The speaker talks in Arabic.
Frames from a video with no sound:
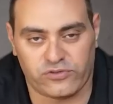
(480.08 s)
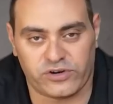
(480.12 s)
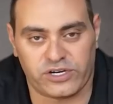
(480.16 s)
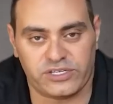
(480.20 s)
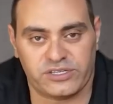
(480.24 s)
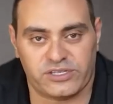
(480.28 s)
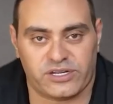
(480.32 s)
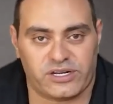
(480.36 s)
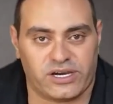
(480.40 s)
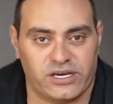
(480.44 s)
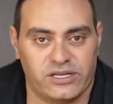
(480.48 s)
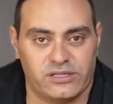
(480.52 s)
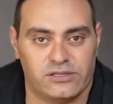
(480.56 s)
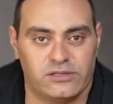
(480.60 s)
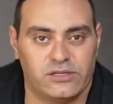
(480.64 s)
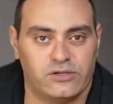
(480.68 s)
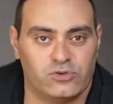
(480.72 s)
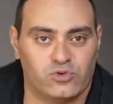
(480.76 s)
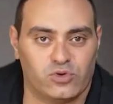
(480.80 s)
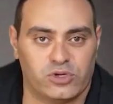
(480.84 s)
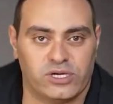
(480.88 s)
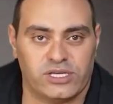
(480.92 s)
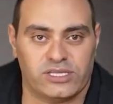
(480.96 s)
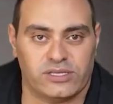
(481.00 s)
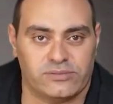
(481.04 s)
فايتر
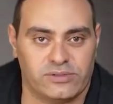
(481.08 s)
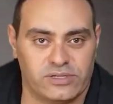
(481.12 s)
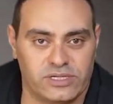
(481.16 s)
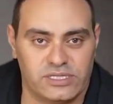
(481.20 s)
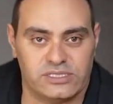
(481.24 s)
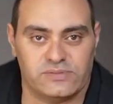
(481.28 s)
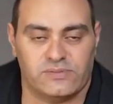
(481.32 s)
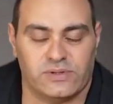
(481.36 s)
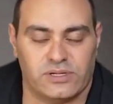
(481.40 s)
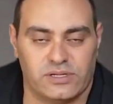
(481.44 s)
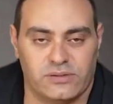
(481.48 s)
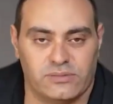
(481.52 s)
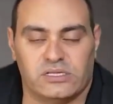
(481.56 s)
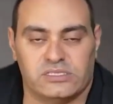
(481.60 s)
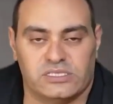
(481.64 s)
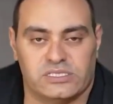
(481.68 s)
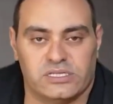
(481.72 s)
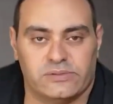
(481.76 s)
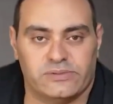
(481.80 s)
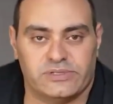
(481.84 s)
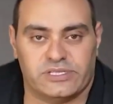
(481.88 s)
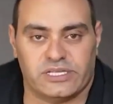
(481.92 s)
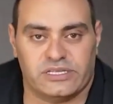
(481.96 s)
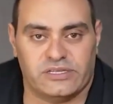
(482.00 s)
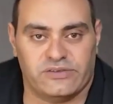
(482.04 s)
هيطلقته كده بالنسبه
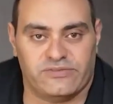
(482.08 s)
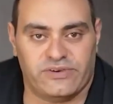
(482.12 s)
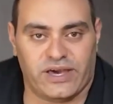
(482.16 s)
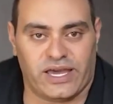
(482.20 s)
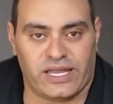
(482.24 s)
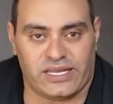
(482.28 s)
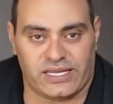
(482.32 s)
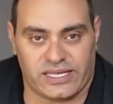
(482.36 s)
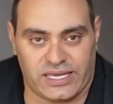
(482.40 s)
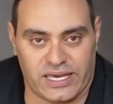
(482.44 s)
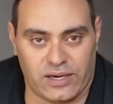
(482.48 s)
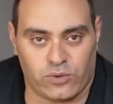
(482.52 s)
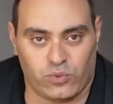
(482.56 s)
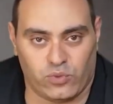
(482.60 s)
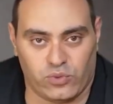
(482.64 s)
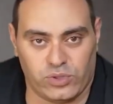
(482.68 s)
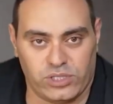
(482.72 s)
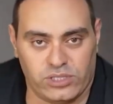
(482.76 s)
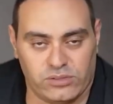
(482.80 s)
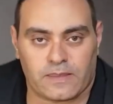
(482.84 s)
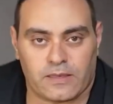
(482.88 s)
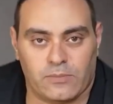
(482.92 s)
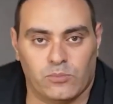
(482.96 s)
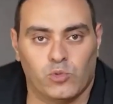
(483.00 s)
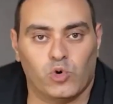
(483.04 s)
لانظمه الدفاع الجوي
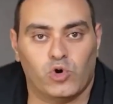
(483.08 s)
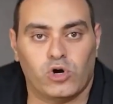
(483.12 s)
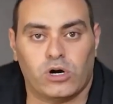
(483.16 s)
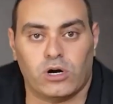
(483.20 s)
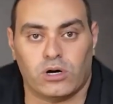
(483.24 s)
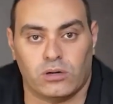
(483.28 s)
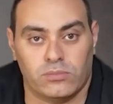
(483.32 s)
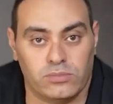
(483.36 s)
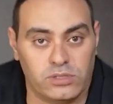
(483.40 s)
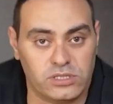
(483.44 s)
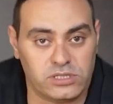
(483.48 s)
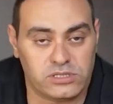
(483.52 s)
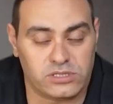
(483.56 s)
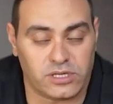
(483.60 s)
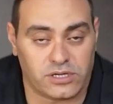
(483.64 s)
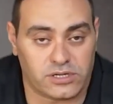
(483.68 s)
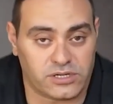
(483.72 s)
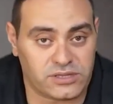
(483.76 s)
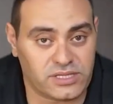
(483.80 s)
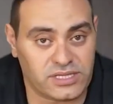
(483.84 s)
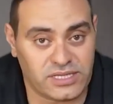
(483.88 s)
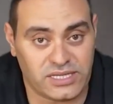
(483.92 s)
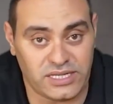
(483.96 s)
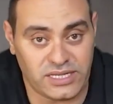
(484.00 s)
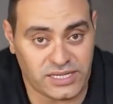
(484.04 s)
مقابل
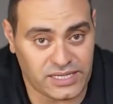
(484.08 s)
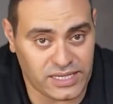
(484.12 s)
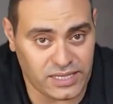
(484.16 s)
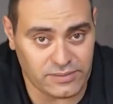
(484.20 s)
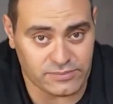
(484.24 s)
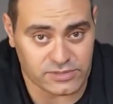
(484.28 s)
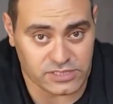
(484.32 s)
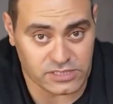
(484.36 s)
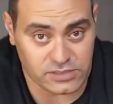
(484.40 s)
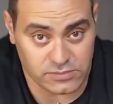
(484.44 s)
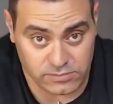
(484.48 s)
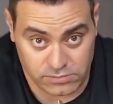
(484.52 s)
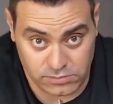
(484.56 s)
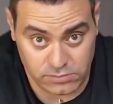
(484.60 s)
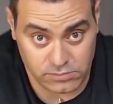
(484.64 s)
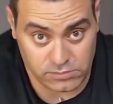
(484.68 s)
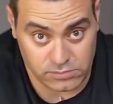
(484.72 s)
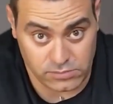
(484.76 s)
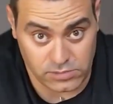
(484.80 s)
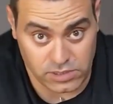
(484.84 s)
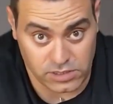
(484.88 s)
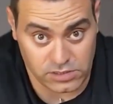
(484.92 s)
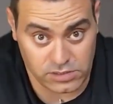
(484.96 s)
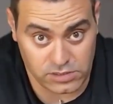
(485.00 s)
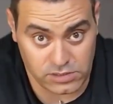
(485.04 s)
طيارات الجيل الخامس
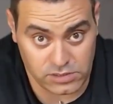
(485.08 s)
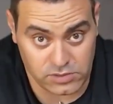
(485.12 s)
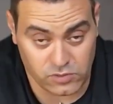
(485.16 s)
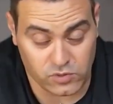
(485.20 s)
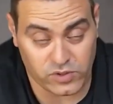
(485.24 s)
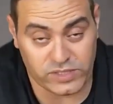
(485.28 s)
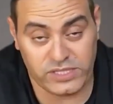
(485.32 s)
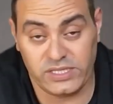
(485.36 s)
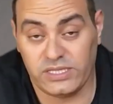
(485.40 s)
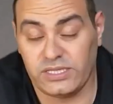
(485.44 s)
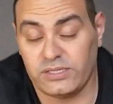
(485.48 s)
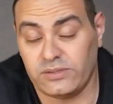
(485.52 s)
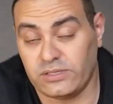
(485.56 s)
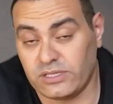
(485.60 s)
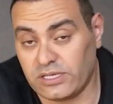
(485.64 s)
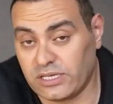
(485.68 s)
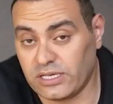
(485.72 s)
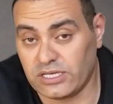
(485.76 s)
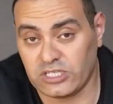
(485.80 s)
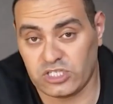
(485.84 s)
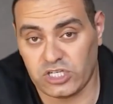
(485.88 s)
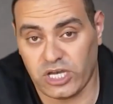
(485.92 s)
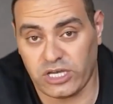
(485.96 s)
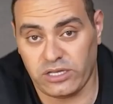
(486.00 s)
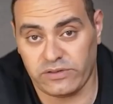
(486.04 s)
بس ودي
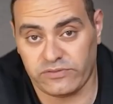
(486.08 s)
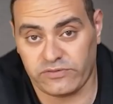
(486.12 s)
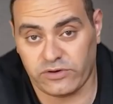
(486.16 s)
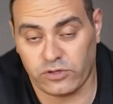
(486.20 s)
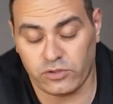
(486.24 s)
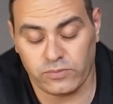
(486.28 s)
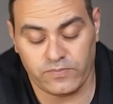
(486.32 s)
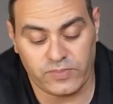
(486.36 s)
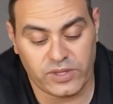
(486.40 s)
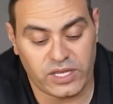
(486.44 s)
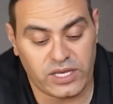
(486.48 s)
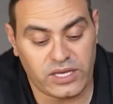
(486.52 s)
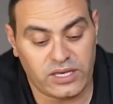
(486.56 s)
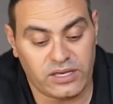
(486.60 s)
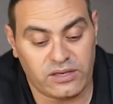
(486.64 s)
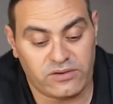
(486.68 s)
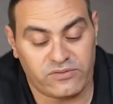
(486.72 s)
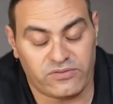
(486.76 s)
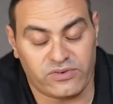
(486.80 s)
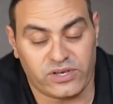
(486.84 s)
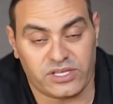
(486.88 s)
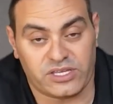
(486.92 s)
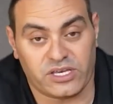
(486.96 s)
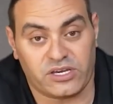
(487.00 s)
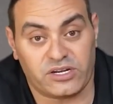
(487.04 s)
شايف اهو
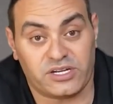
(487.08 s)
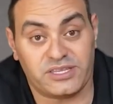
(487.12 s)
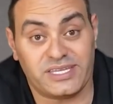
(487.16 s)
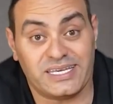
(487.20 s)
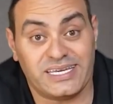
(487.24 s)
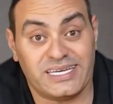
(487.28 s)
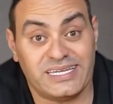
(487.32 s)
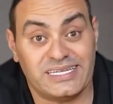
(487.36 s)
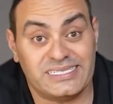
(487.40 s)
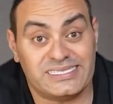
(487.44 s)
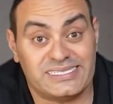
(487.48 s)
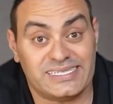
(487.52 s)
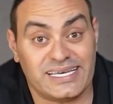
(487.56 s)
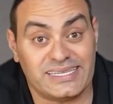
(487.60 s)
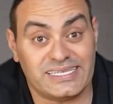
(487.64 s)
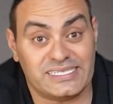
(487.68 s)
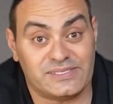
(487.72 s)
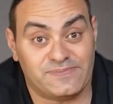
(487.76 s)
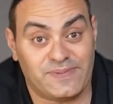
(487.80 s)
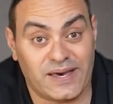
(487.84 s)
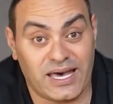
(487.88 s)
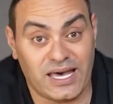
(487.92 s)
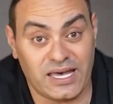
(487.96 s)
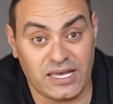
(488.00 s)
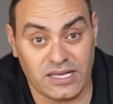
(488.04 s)
فطيارات الجيل السادس
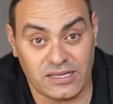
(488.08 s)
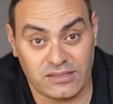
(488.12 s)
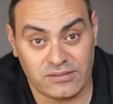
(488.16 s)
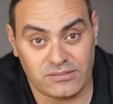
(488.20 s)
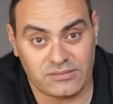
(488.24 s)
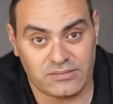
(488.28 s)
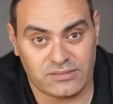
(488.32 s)
بقى